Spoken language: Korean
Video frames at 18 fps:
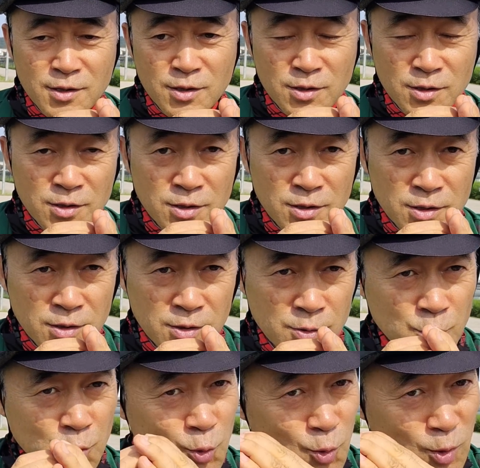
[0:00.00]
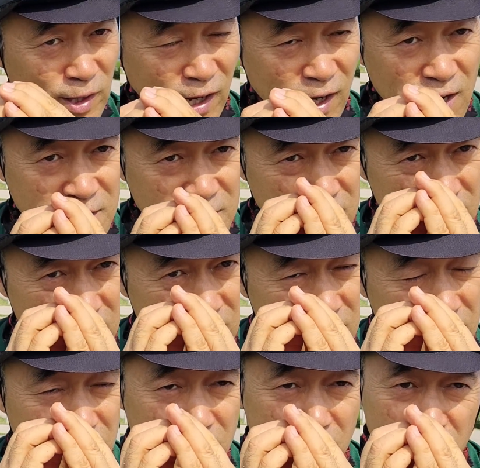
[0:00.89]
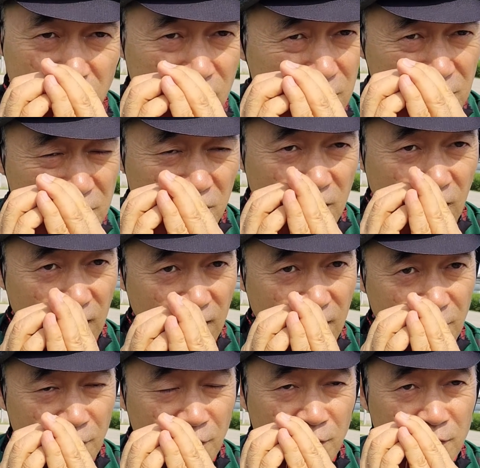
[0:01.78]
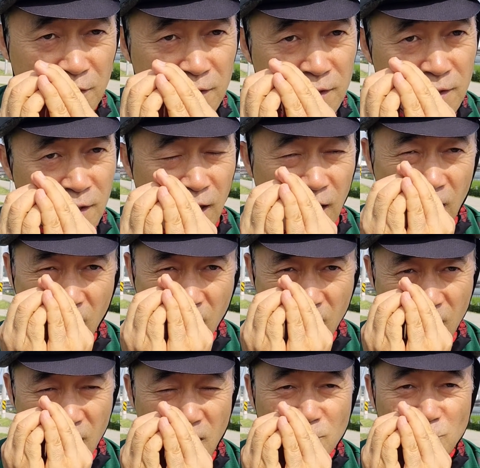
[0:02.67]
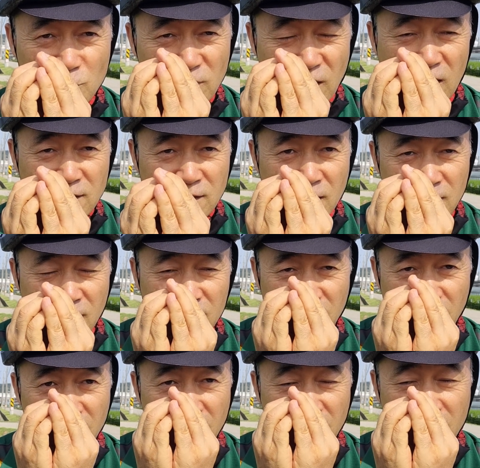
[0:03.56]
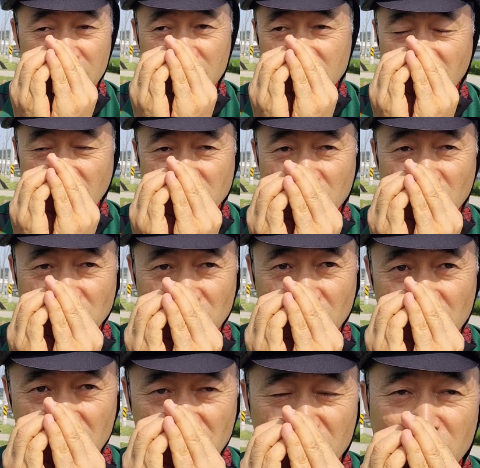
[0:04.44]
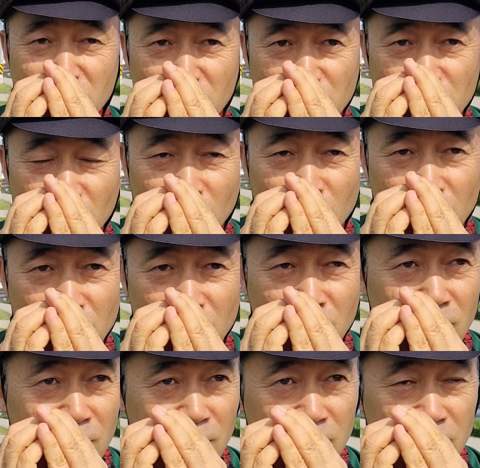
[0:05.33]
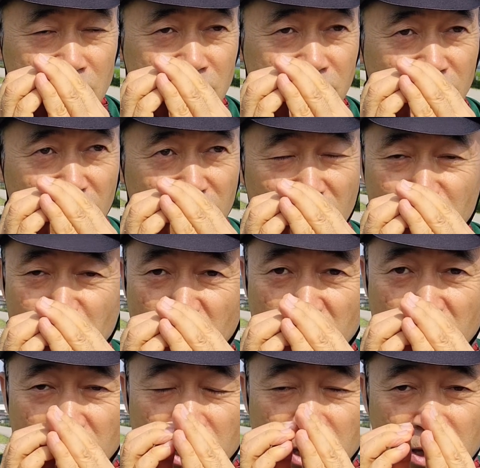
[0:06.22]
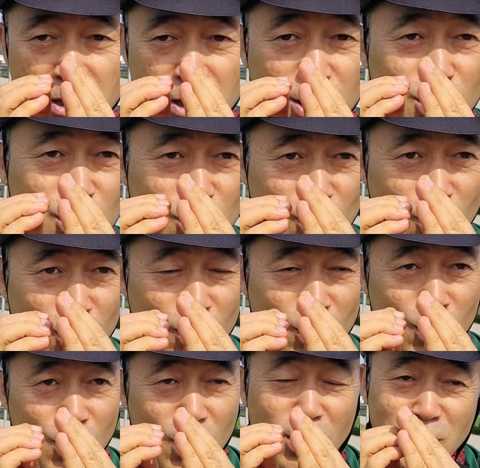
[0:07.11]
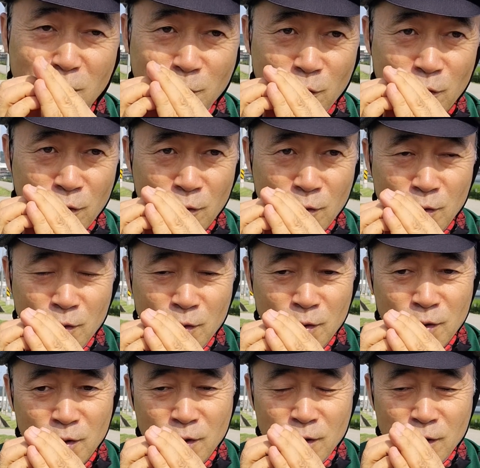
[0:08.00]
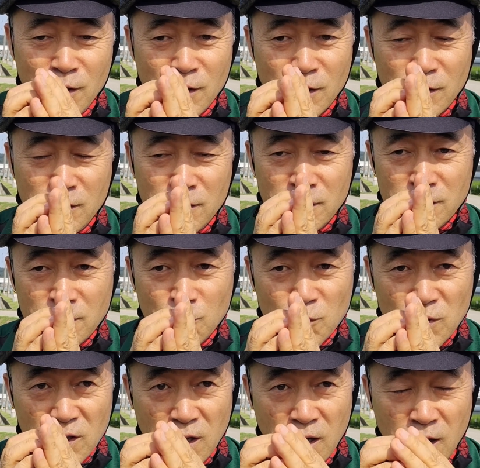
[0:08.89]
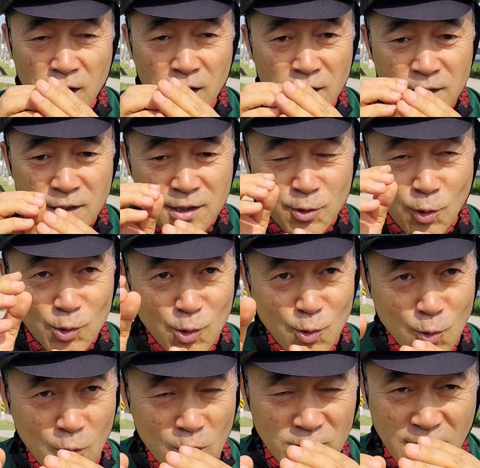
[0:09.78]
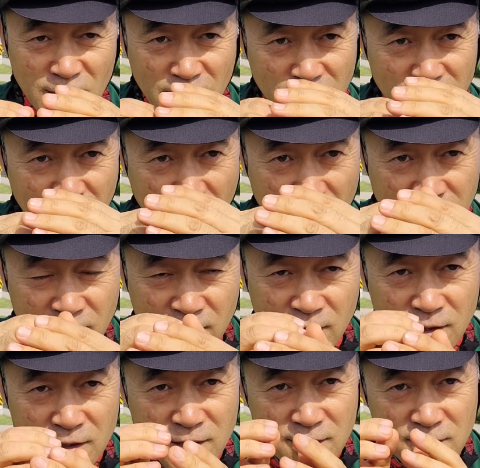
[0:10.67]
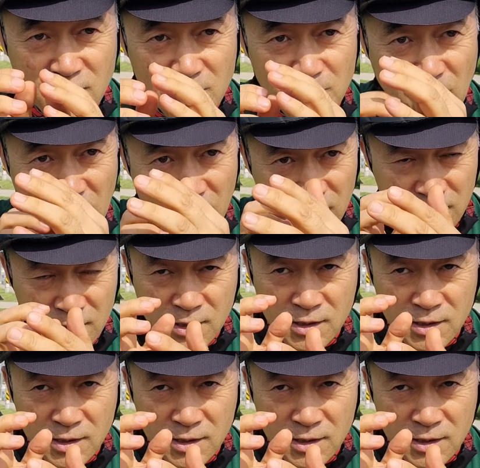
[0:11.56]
어, 죽을 때까지 이걸 열지를 않아요. 아주 단단하게 닫혀져 있는 거죠. 예, 사람이 열기도 어려워요. 그래서 우리가 도전 공장에서 가서 이거를 막